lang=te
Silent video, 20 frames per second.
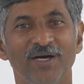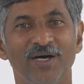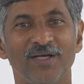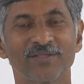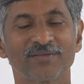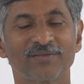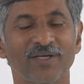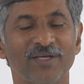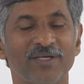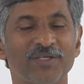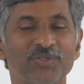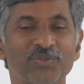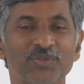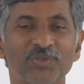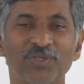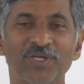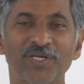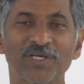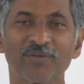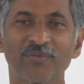ఆ
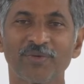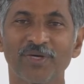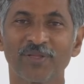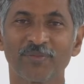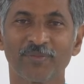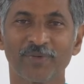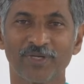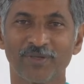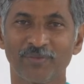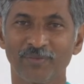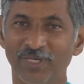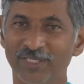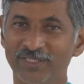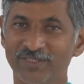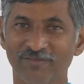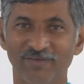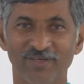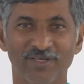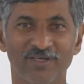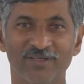తగ్గించుకోవడానికి బాధపడడం
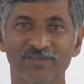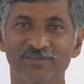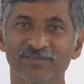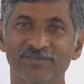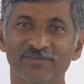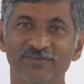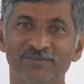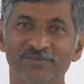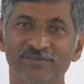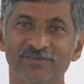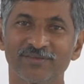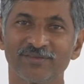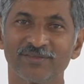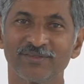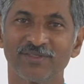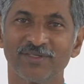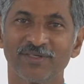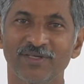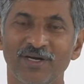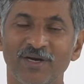మాత్రమే కాదు
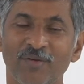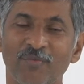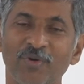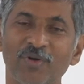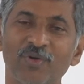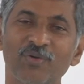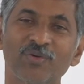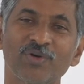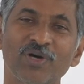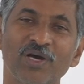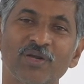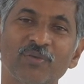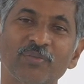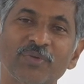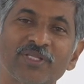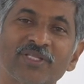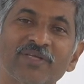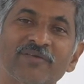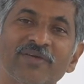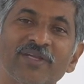ఆ బరువుకు
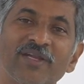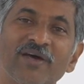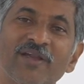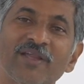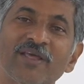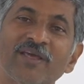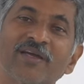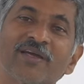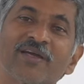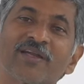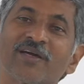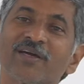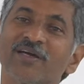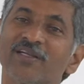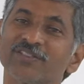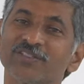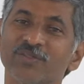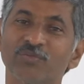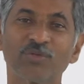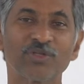అనుబంధమైన అనేక
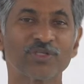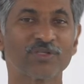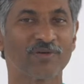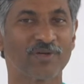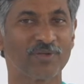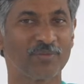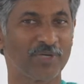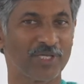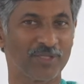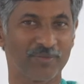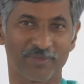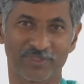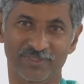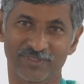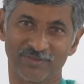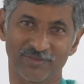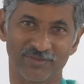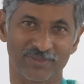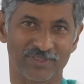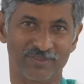రకాల జబ్బులతో వాళ్ళు
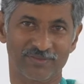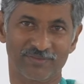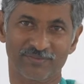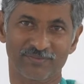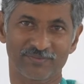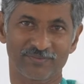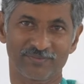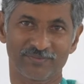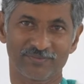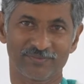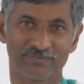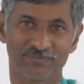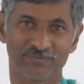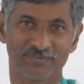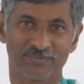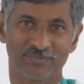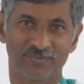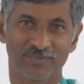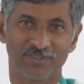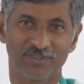బాధపడుతూ ఉన్నారు
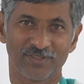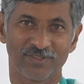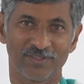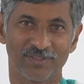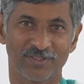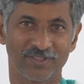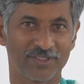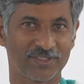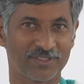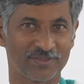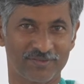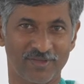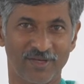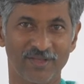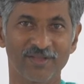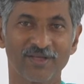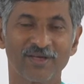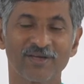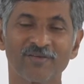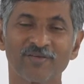ఇది
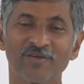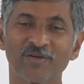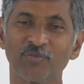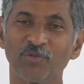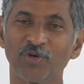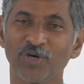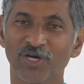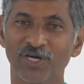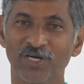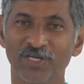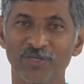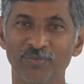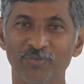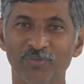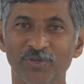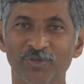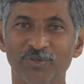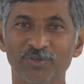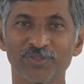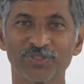సాధారణమైన మోకాళ్ళ
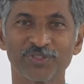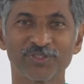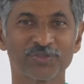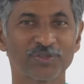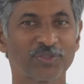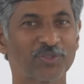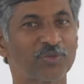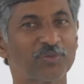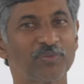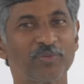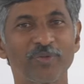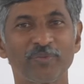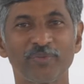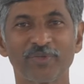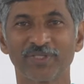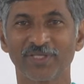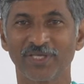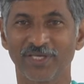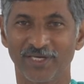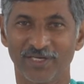నొప్పుల నుంచి షుగర్
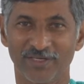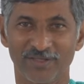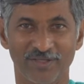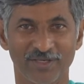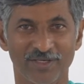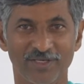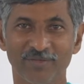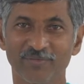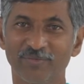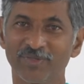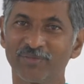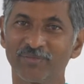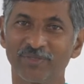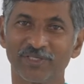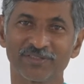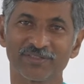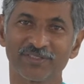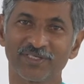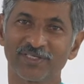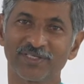బీపీ థైరాయిడ్ దాకా ఇబ్బంది
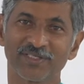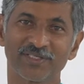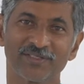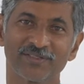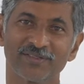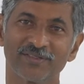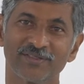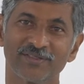పడుతున్నారు కదా